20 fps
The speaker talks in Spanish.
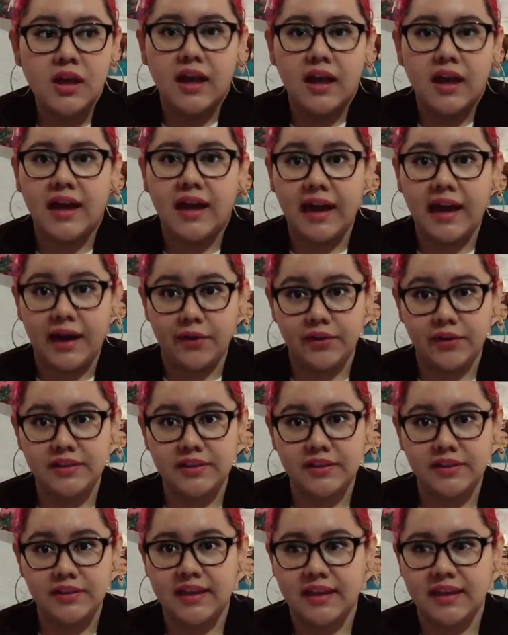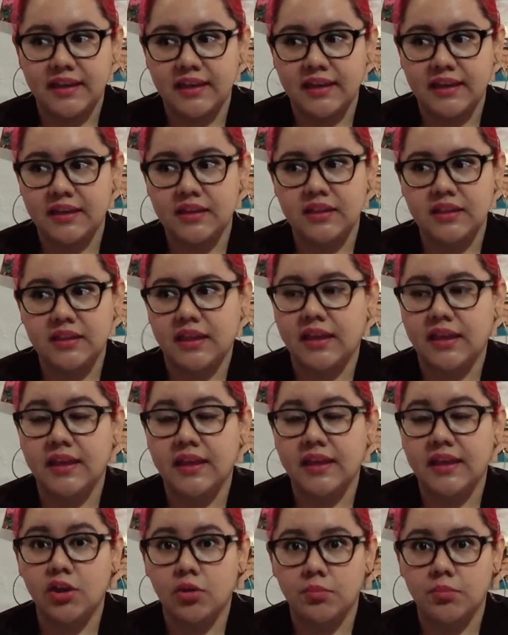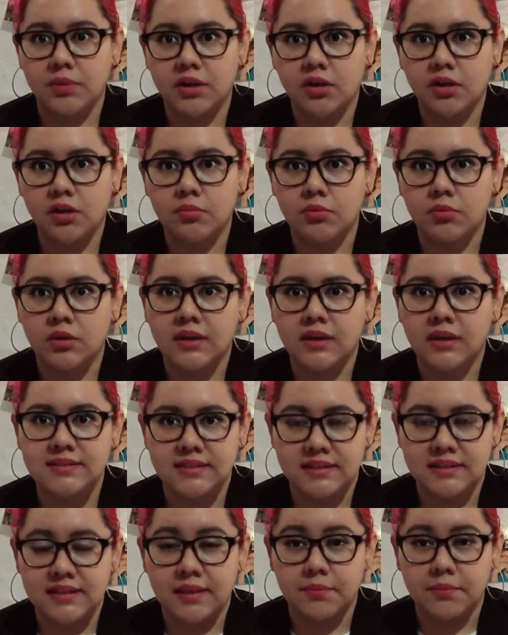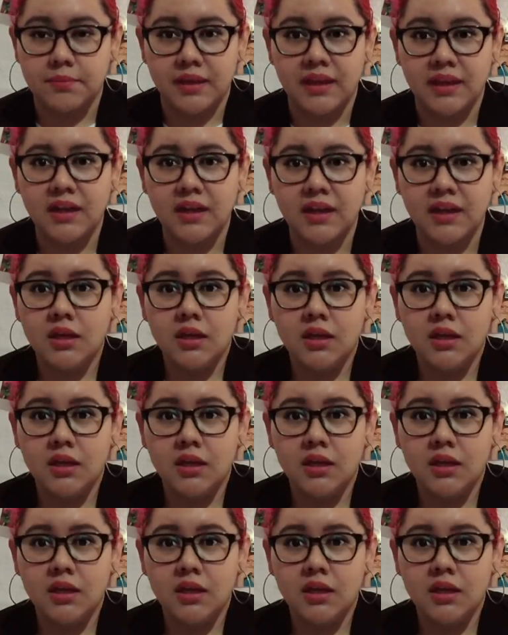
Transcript: a ahorita que dejé de comer como así también.